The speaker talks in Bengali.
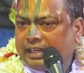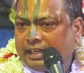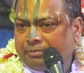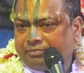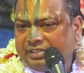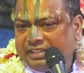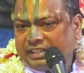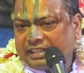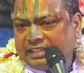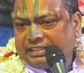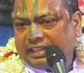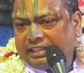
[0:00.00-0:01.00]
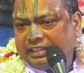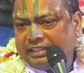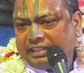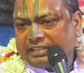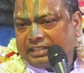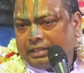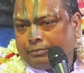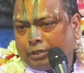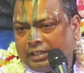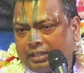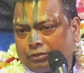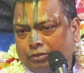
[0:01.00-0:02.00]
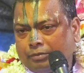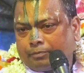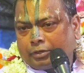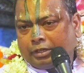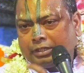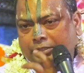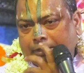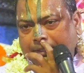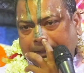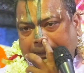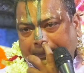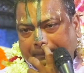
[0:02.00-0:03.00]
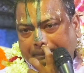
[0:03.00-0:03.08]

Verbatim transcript: আপনি যেটা জানেন না সেটা বলার কোনো প্রয়োজন নেই